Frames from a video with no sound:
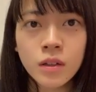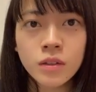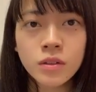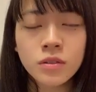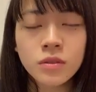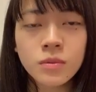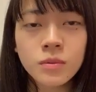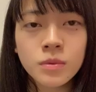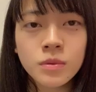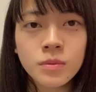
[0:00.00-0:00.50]

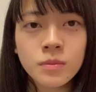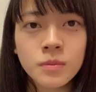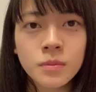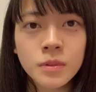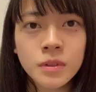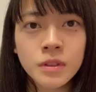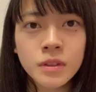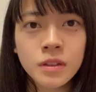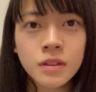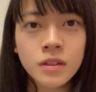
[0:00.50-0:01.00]
そもそも
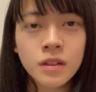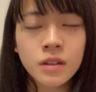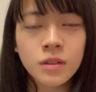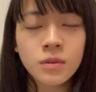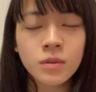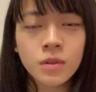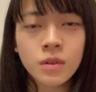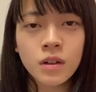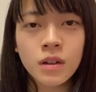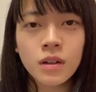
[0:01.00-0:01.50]
行ってない
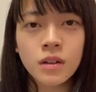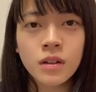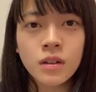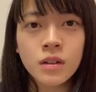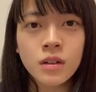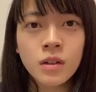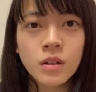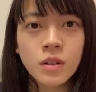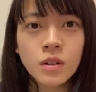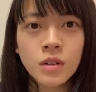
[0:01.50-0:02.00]
のか、
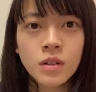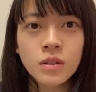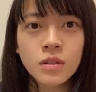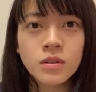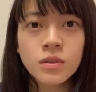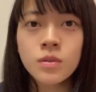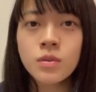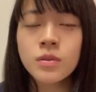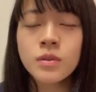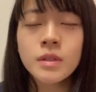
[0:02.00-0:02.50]

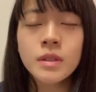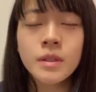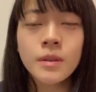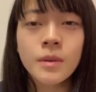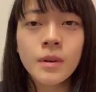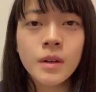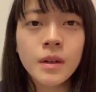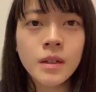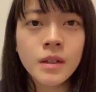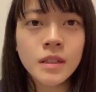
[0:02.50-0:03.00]
正
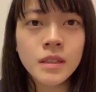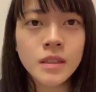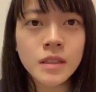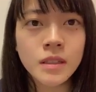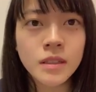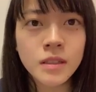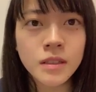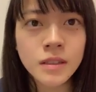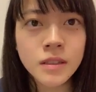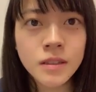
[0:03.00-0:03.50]
直わからな
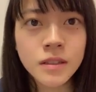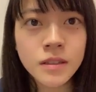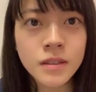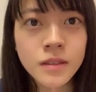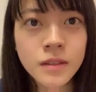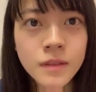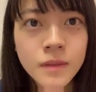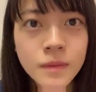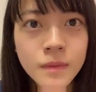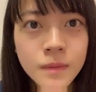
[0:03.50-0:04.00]
いで
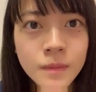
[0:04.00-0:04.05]
す。